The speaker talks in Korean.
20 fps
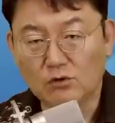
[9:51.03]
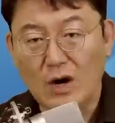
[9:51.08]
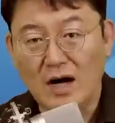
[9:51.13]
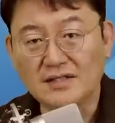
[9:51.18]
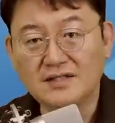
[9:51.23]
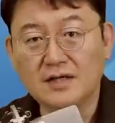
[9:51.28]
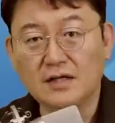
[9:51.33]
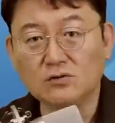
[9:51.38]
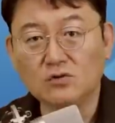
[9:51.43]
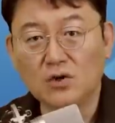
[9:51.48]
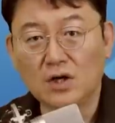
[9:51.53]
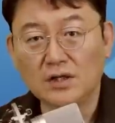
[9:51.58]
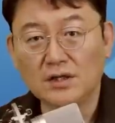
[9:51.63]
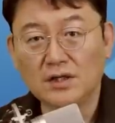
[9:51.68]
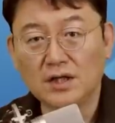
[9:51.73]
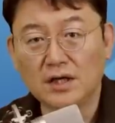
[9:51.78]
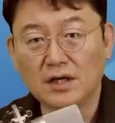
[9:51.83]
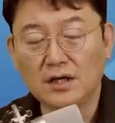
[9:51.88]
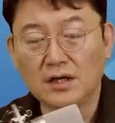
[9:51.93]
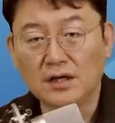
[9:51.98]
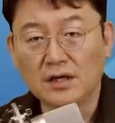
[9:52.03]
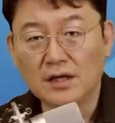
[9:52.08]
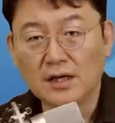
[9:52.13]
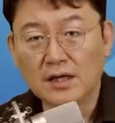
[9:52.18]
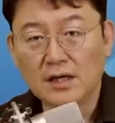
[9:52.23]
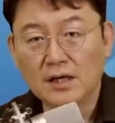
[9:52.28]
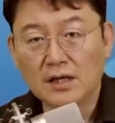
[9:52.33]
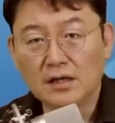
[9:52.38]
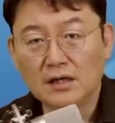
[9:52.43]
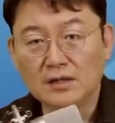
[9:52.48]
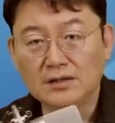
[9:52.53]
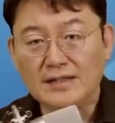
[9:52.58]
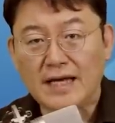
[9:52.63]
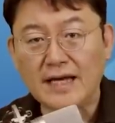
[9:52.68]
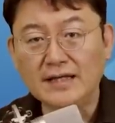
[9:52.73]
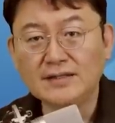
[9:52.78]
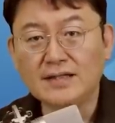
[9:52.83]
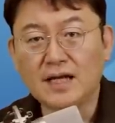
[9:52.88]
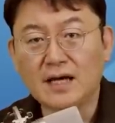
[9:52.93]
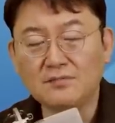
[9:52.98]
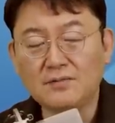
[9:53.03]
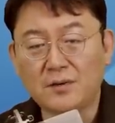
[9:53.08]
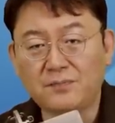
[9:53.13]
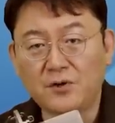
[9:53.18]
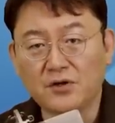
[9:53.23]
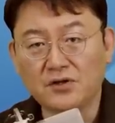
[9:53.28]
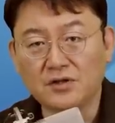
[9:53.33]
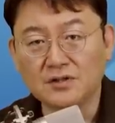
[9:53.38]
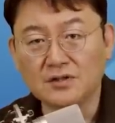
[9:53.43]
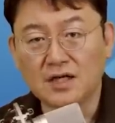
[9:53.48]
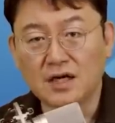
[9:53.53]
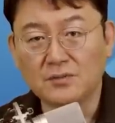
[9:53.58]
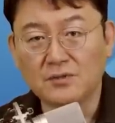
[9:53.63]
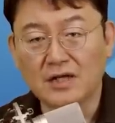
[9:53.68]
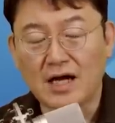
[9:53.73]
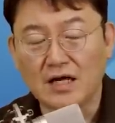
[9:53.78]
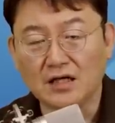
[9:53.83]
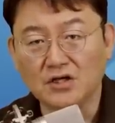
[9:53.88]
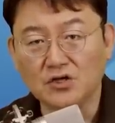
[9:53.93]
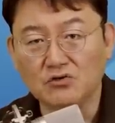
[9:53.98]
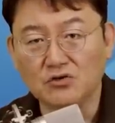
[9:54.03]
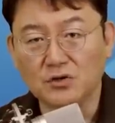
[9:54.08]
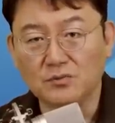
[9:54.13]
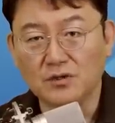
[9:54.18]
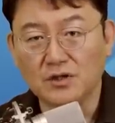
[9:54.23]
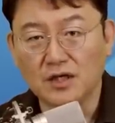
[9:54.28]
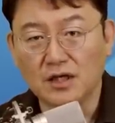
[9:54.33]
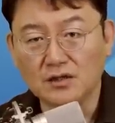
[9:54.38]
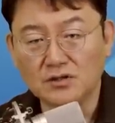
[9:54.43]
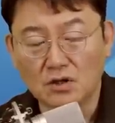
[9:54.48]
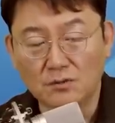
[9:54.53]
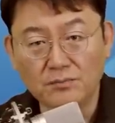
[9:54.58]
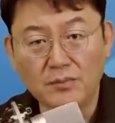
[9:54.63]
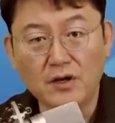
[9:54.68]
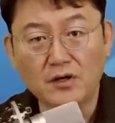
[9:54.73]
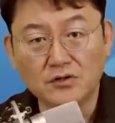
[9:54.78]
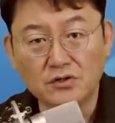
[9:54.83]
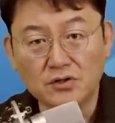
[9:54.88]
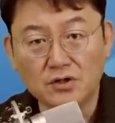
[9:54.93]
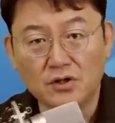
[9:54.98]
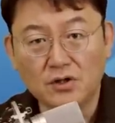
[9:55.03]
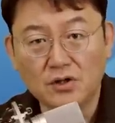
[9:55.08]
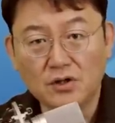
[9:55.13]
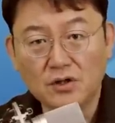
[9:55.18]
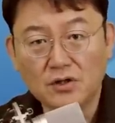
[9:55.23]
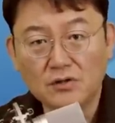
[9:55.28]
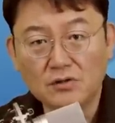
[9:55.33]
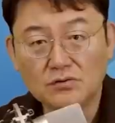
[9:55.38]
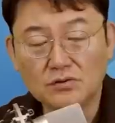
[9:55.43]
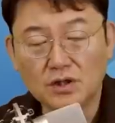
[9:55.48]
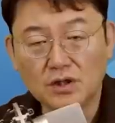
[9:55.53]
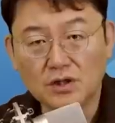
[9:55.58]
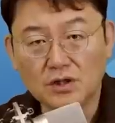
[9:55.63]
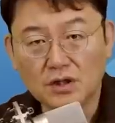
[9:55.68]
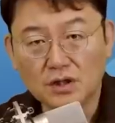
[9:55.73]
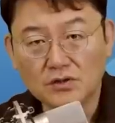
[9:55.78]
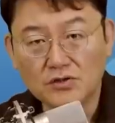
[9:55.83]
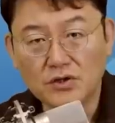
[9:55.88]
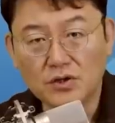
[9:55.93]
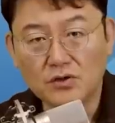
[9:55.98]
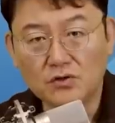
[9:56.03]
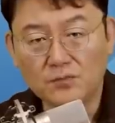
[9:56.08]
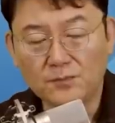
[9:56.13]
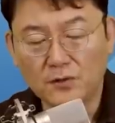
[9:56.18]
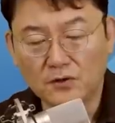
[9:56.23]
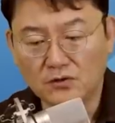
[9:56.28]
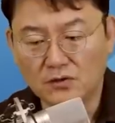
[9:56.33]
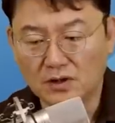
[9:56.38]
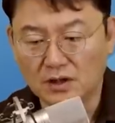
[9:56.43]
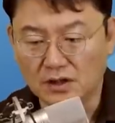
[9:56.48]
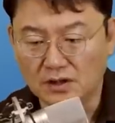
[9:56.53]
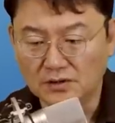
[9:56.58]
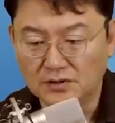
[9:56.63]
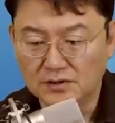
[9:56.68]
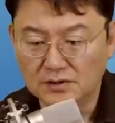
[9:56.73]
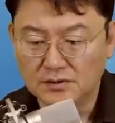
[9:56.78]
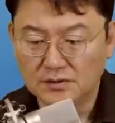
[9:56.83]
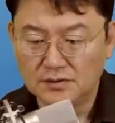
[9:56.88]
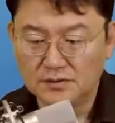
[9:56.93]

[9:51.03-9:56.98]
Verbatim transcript: 곽상도한테 예. 생사람 잡혔던 사람이 강기훈입니다. 예, 선배였죠? 그, 우리 예, 최영훈 평론가. 바로